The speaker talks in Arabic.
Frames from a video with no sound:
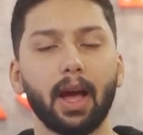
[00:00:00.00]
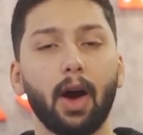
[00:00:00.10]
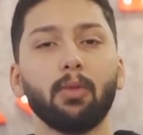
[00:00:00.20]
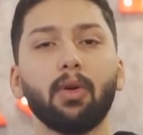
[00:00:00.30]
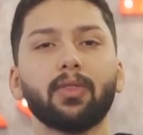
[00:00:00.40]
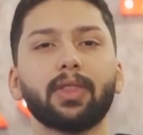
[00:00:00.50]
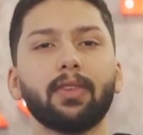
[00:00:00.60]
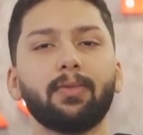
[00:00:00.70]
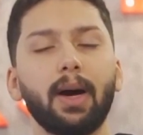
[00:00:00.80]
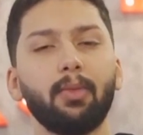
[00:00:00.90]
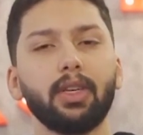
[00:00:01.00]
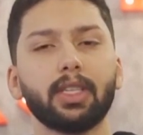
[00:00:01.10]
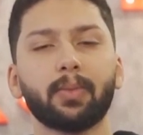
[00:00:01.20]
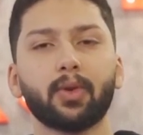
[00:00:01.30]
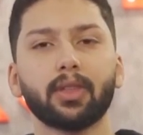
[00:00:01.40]
اول موقف طريف مع
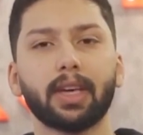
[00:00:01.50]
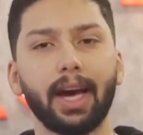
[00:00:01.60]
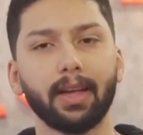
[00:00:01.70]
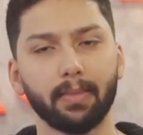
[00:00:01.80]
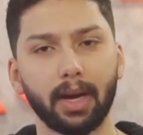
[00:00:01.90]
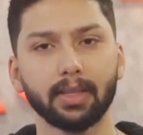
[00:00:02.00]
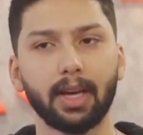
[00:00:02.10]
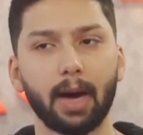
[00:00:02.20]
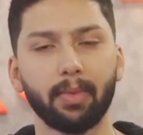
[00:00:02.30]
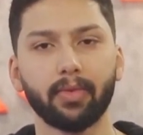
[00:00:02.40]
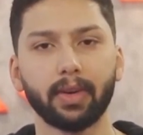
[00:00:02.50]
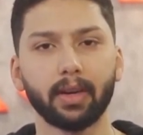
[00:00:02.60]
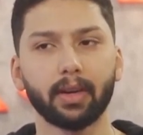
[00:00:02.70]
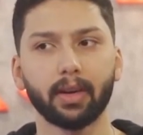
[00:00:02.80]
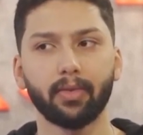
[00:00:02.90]
معجب كنت قاعد مع اصحابي
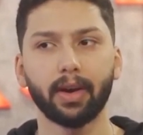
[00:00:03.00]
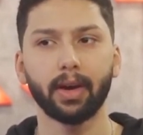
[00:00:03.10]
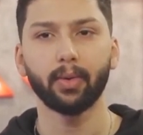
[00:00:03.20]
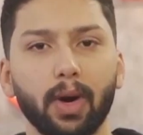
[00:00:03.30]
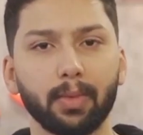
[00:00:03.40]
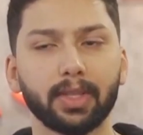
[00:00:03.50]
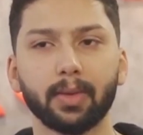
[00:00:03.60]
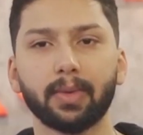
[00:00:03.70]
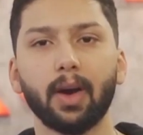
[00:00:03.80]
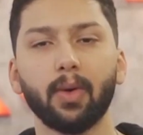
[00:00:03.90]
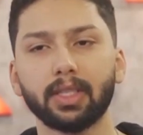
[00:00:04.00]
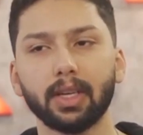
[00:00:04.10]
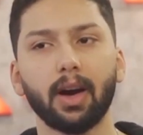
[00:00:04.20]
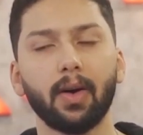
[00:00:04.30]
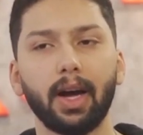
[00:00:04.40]
في كافيه وانا بشرب قهوه
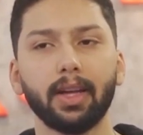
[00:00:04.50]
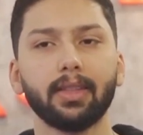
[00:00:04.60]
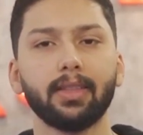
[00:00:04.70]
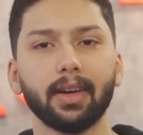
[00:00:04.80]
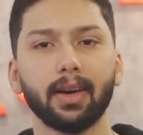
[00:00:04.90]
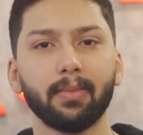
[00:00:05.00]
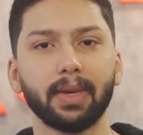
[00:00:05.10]
جاء واحد آه،